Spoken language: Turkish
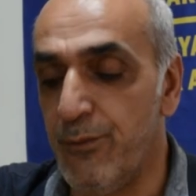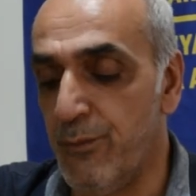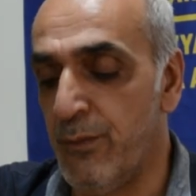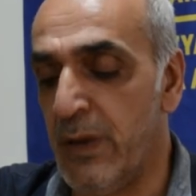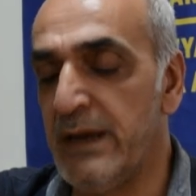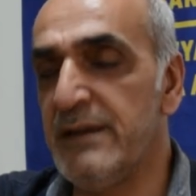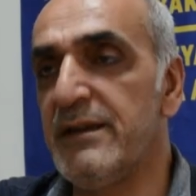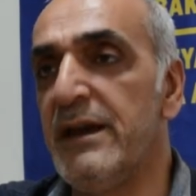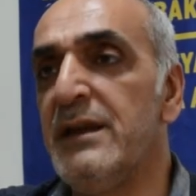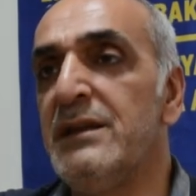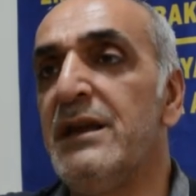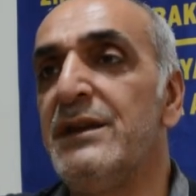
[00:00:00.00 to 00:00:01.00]
Mayıs
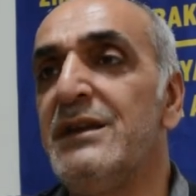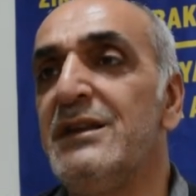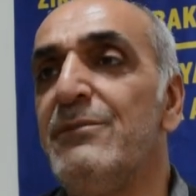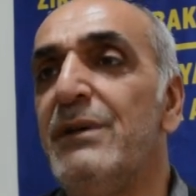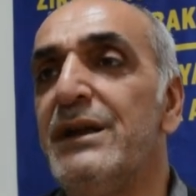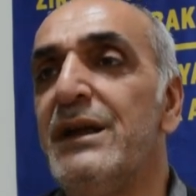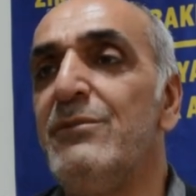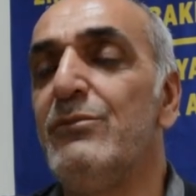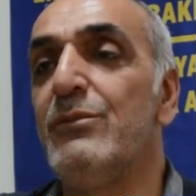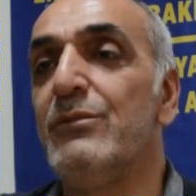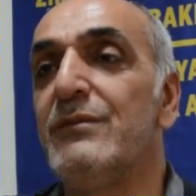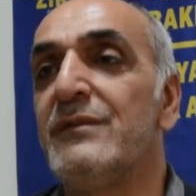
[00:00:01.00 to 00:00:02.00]
ayından
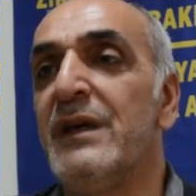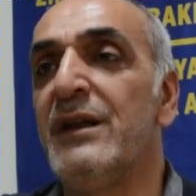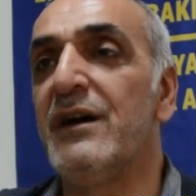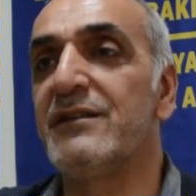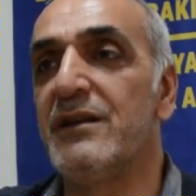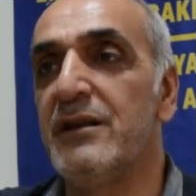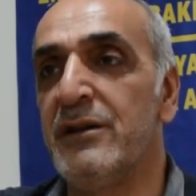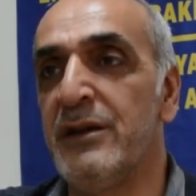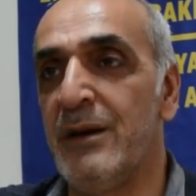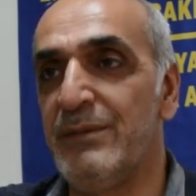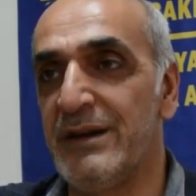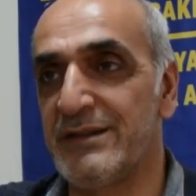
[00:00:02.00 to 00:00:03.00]
itibaren sen hazırlığını
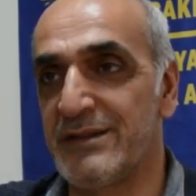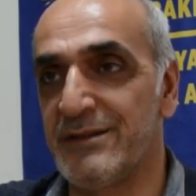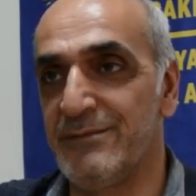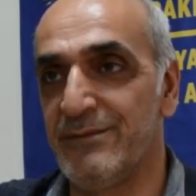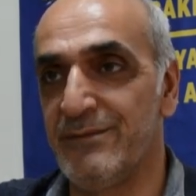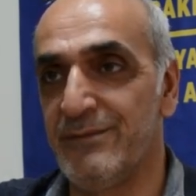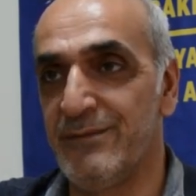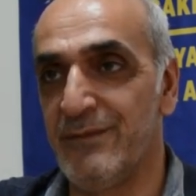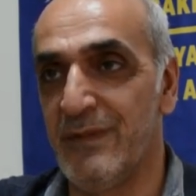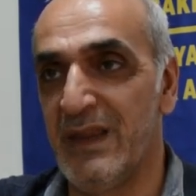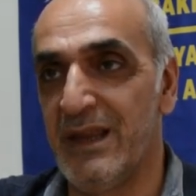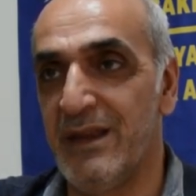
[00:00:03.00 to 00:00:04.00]
yaparsın.
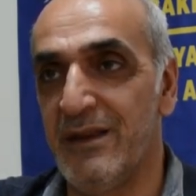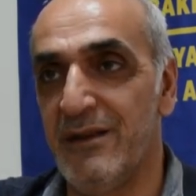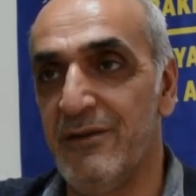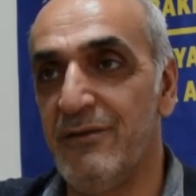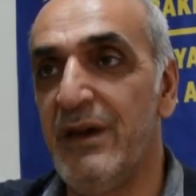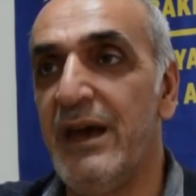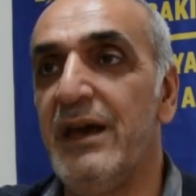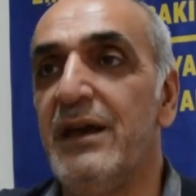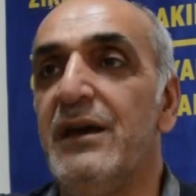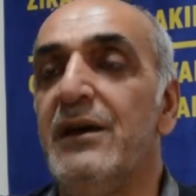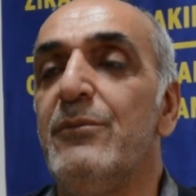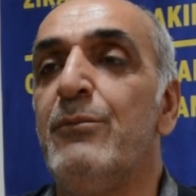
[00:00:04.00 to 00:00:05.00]

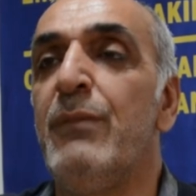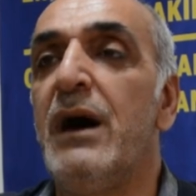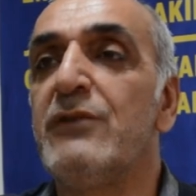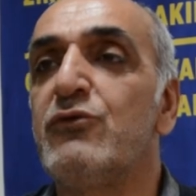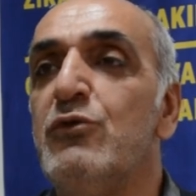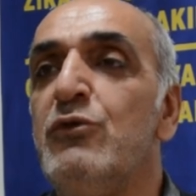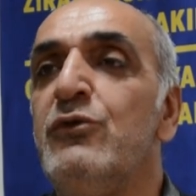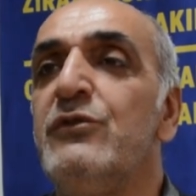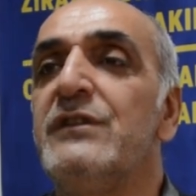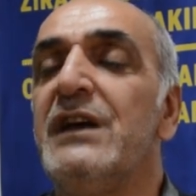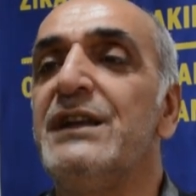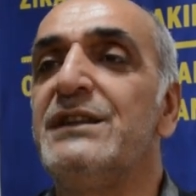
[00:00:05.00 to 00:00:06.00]
Ve
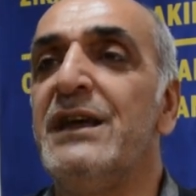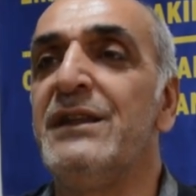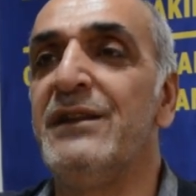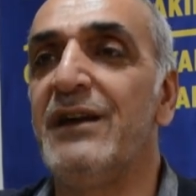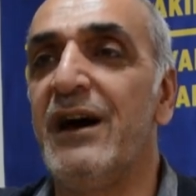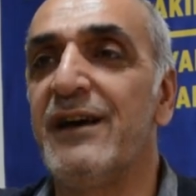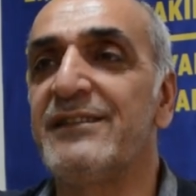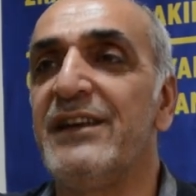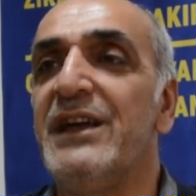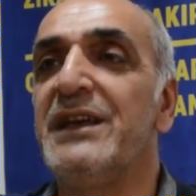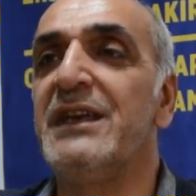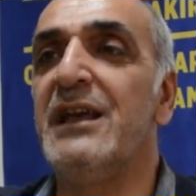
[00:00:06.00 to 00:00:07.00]
mahsulün zaten
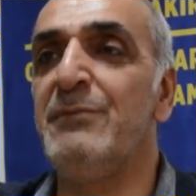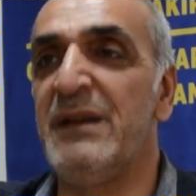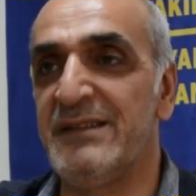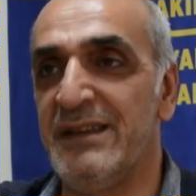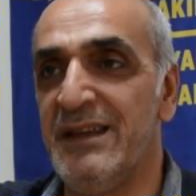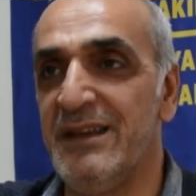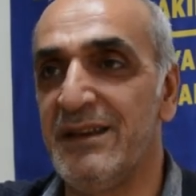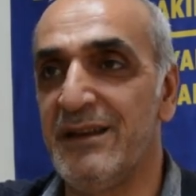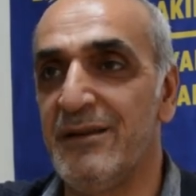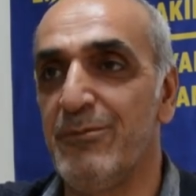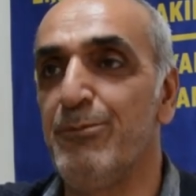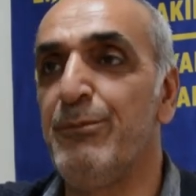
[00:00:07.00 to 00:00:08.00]
hasada gelmesin
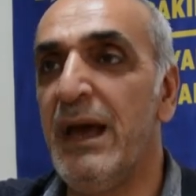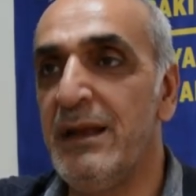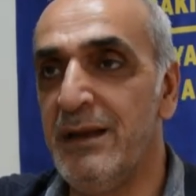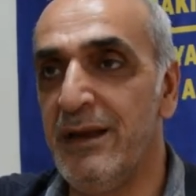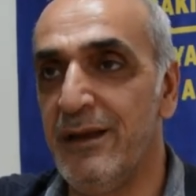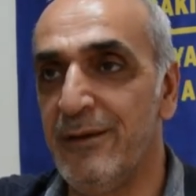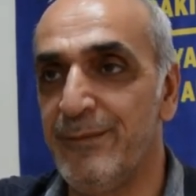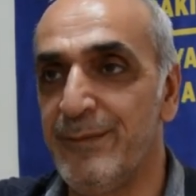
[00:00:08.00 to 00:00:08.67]
belli.